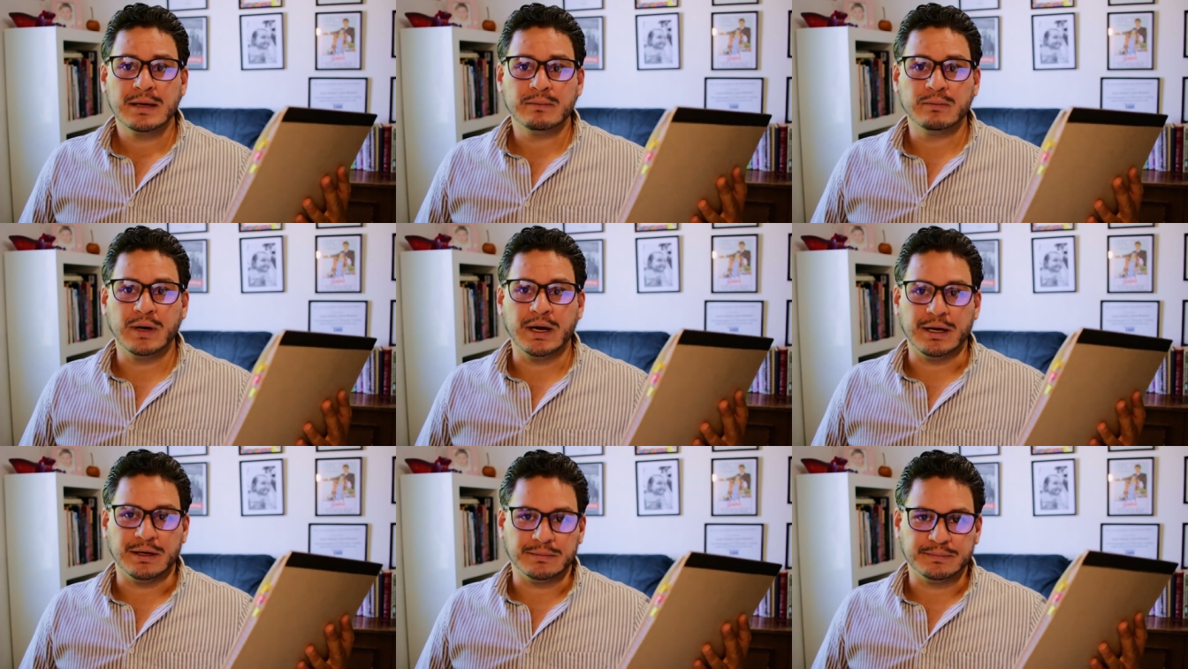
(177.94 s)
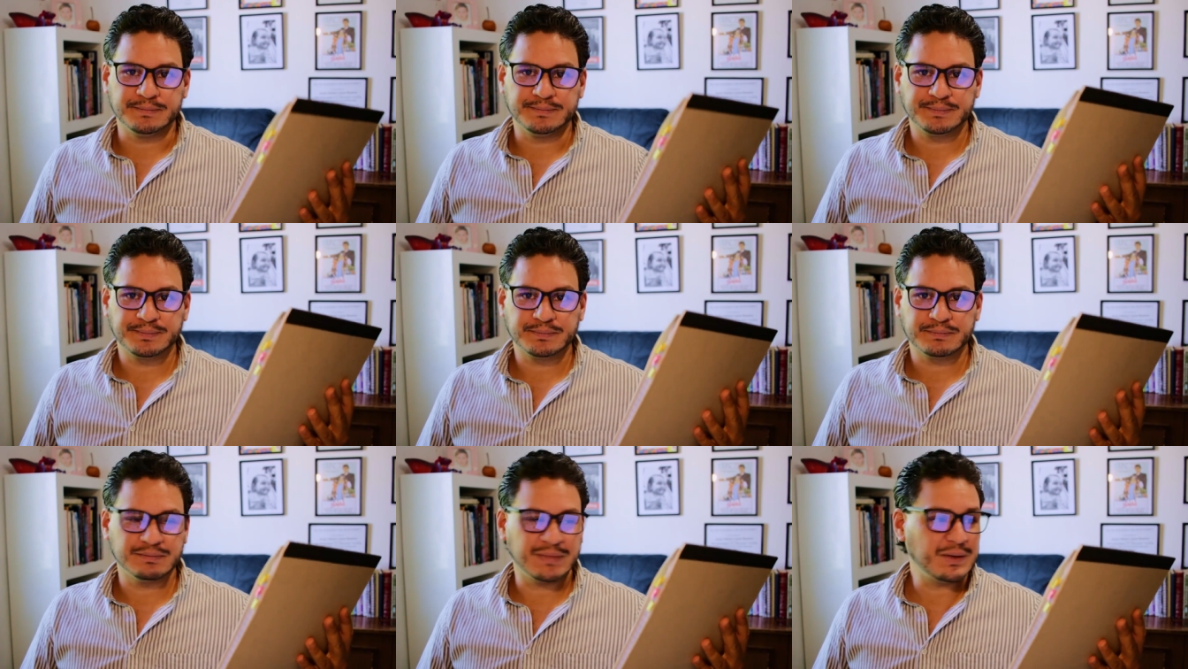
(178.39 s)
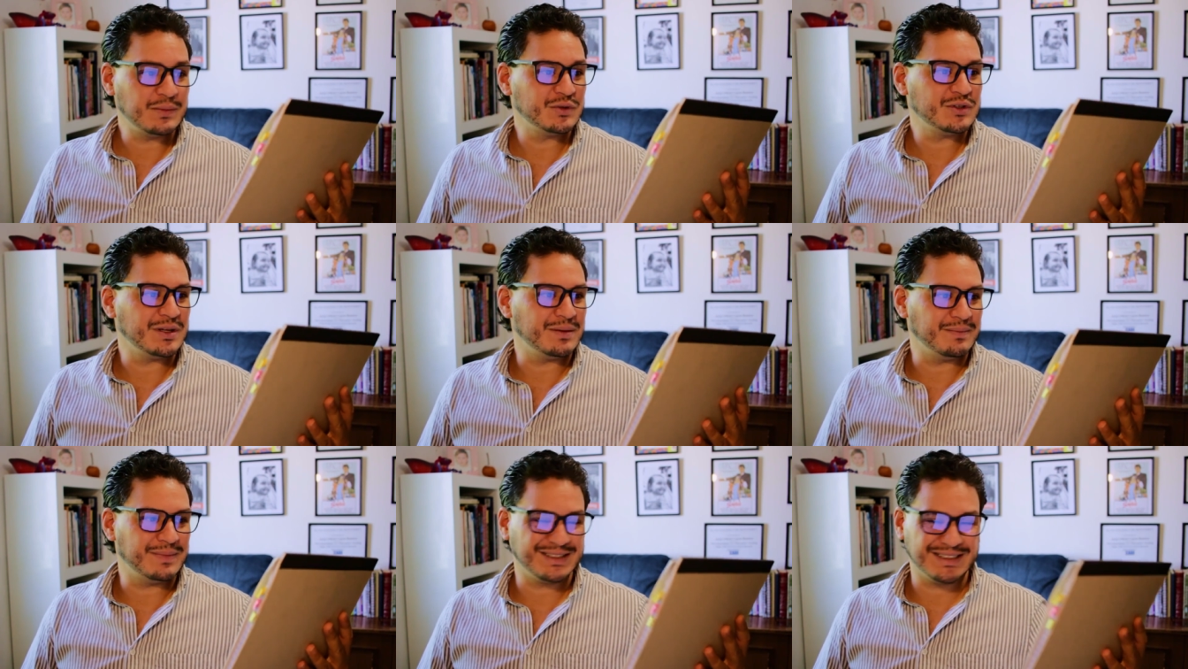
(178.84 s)
bueno, vamos
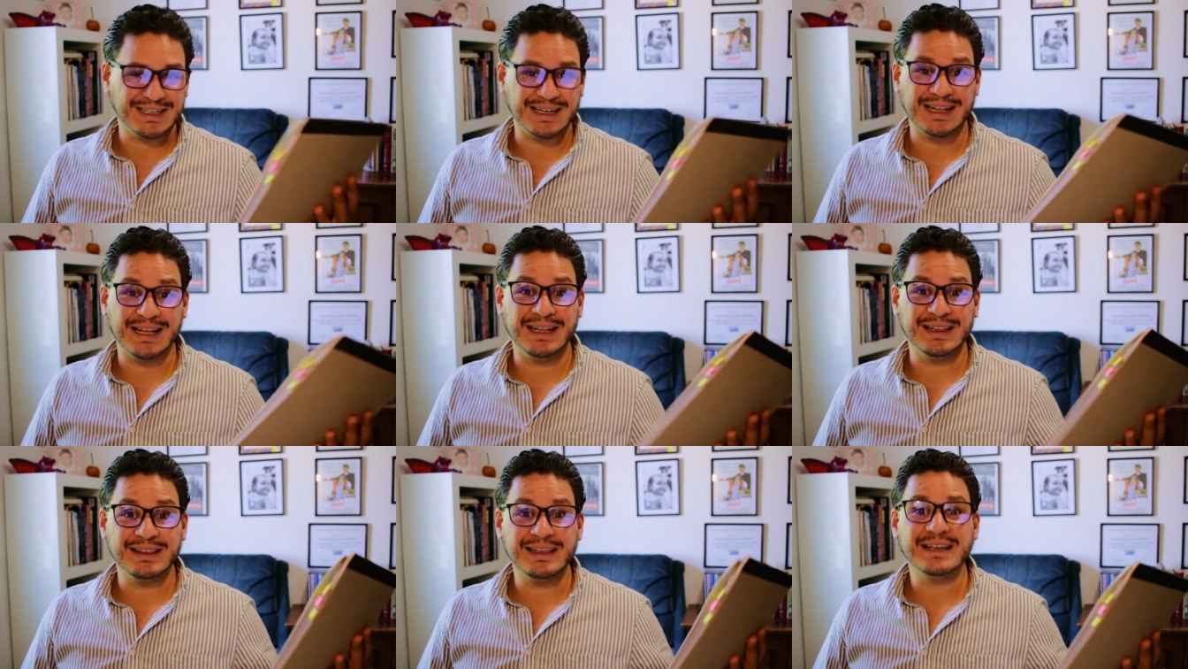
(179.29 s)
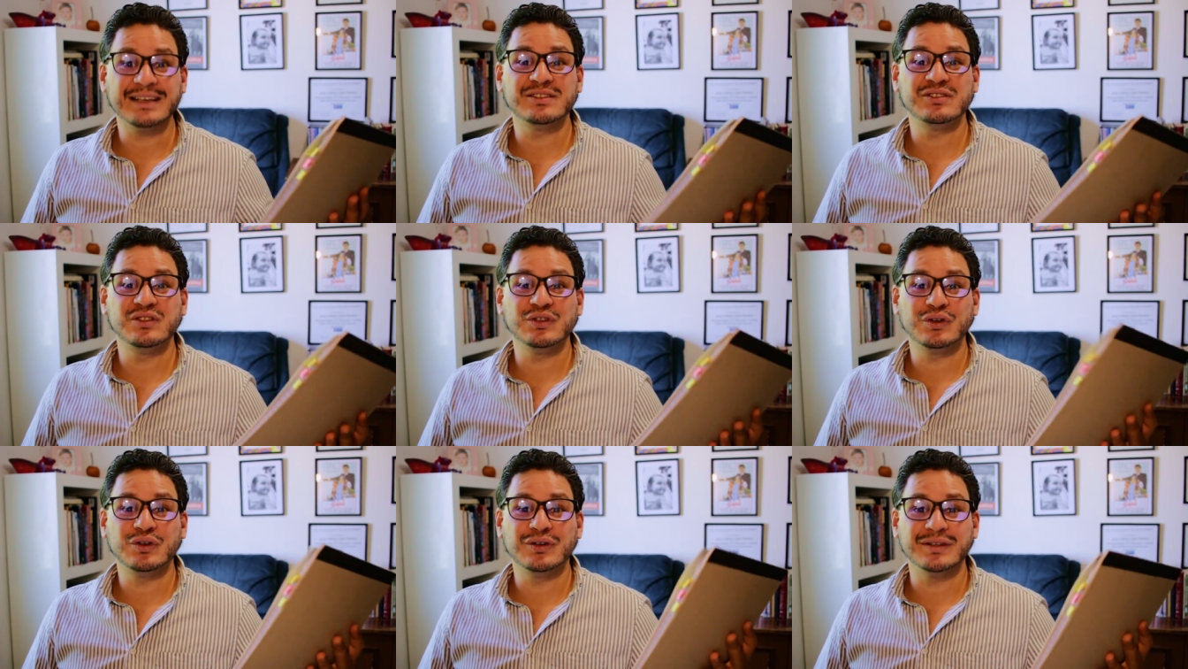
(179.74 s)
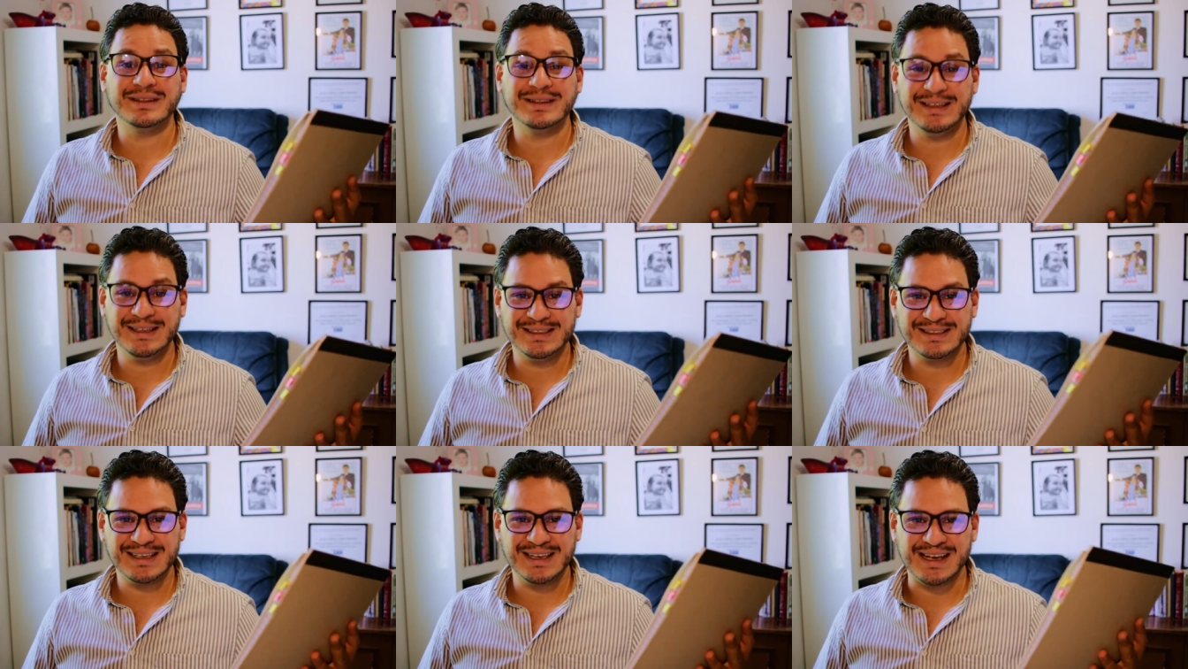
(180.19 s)
a empezar. El texto
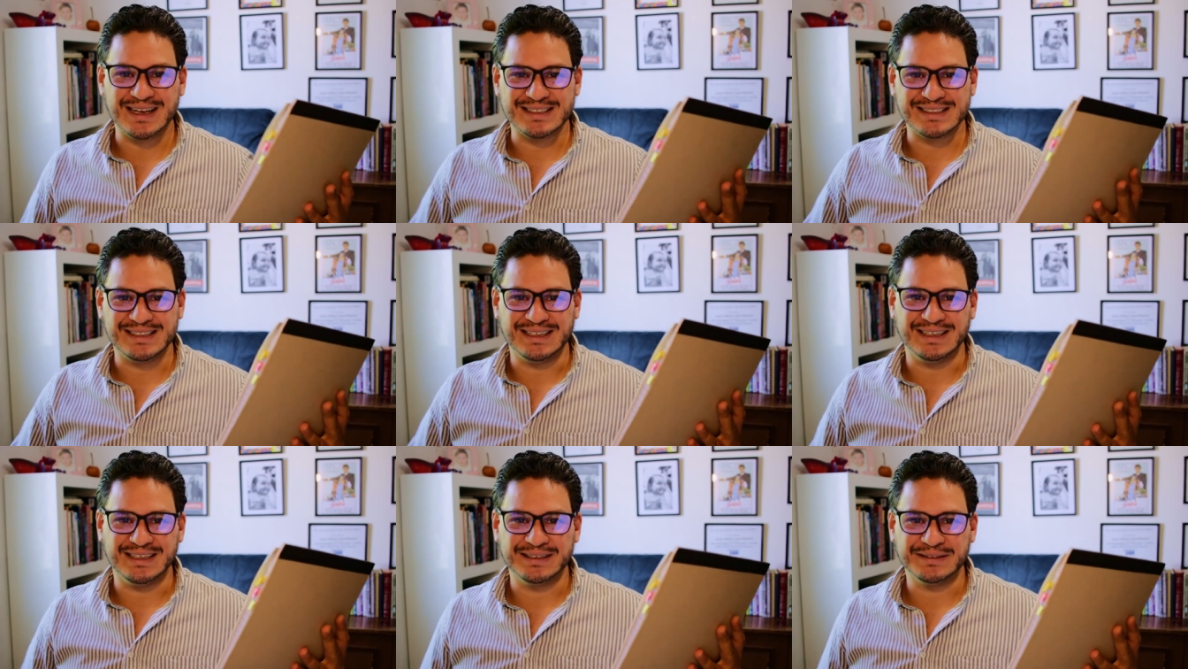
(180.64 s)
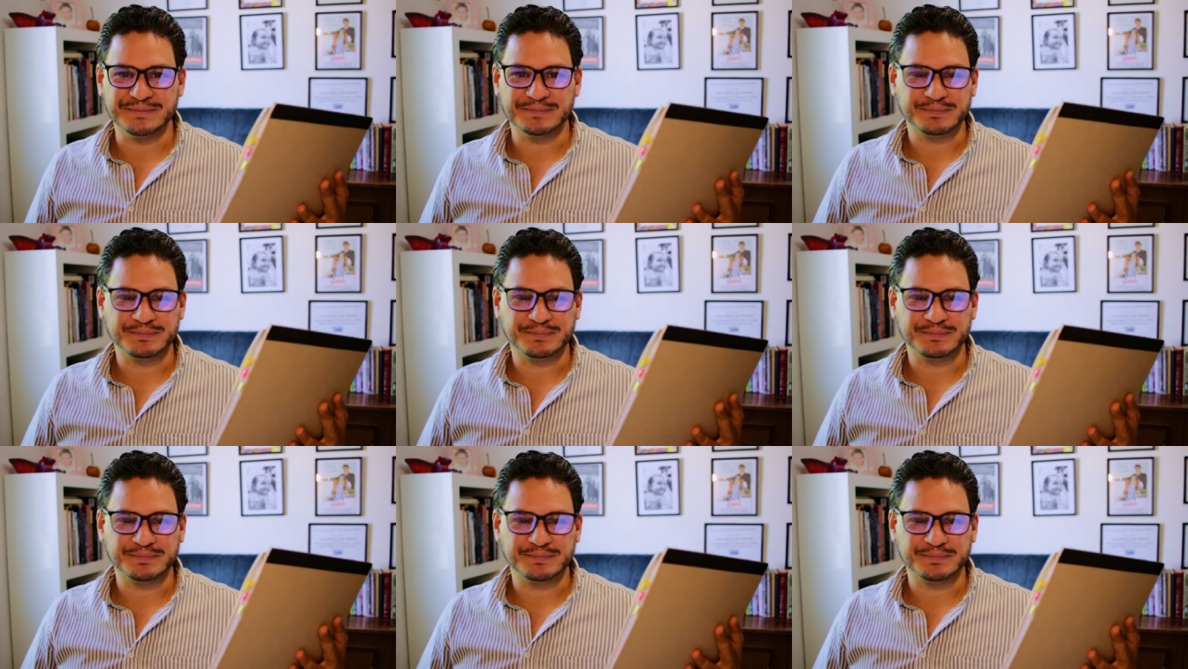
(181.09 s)
dice así.